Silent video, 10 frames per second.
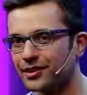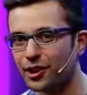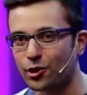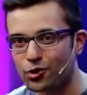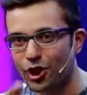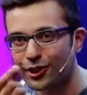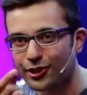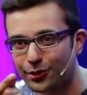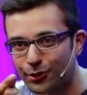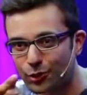यानी कुछ
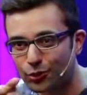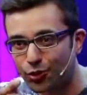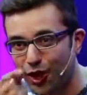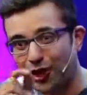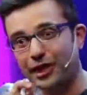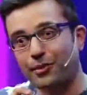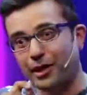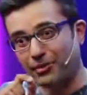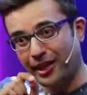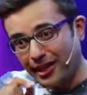खाते हो तो उसको खाने के
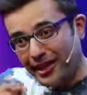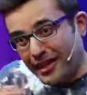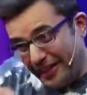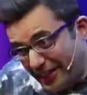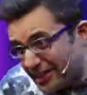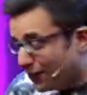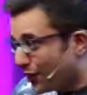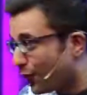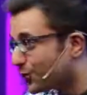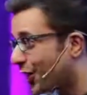बाद में कैसा
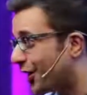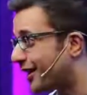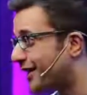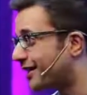फील होता है